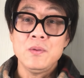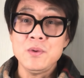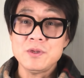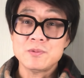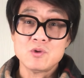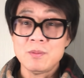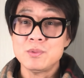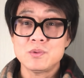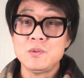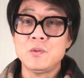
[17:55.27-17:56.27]
为什么
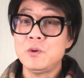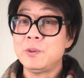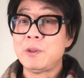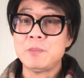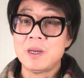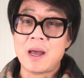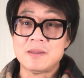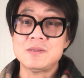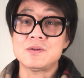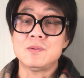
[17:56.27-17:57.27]
川普总统会被他们
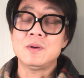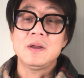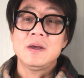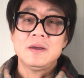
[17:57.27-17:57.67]
赶走？